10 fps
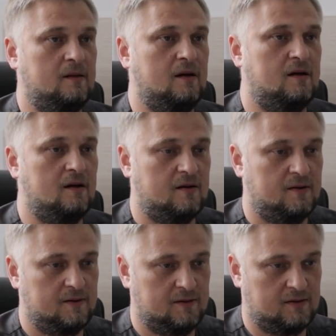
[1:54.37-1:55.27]
так как
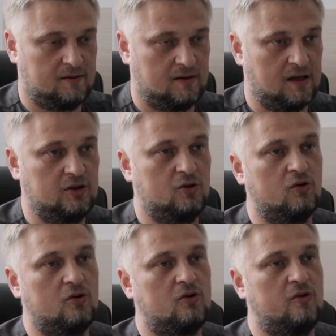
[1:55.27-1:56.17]
э,
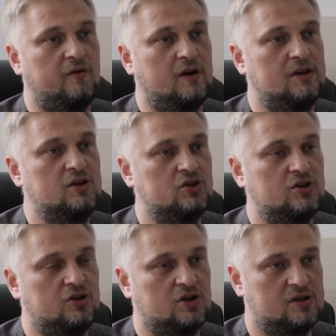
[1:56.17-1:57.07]
отток крови от
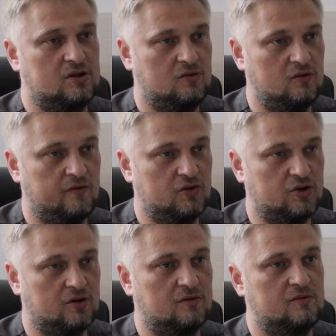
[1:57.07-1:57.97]
нижней части
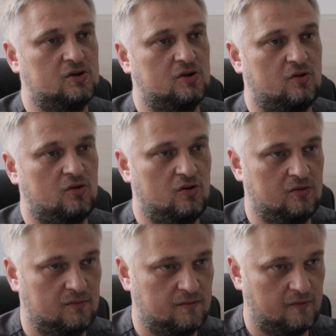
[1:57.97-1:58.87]
туловища затруднен